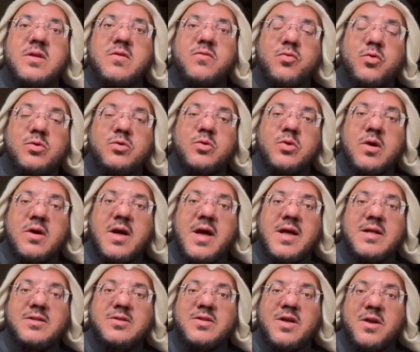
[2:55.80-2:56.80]
فندق
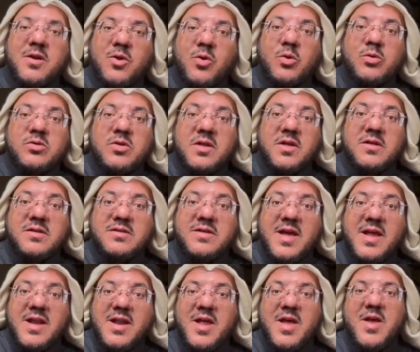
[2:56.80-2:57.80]
أنتر
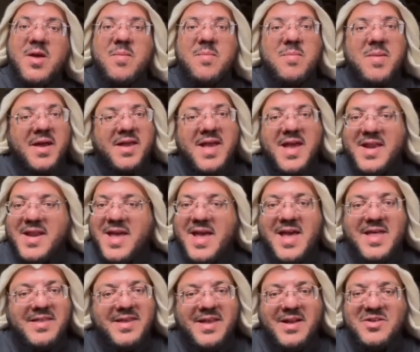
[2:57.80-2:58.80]
كونتيننتال مكان
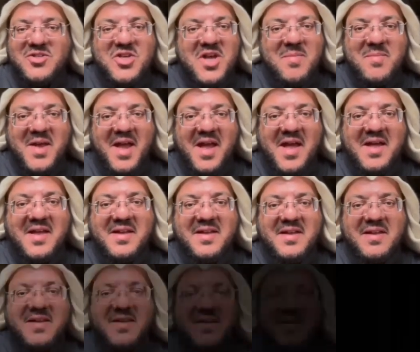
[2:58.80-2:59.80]
هذه الجامعة
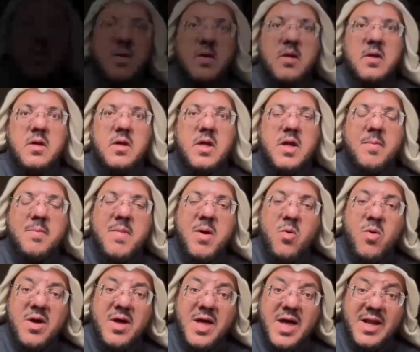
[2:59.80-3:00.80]
لما
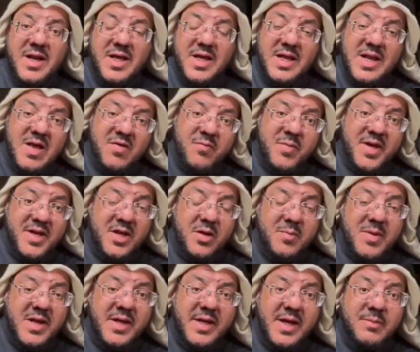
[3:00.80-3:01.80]
وقع الخلاف بين
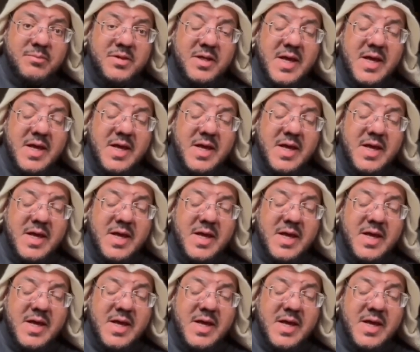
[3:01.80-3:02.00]
الملك عبد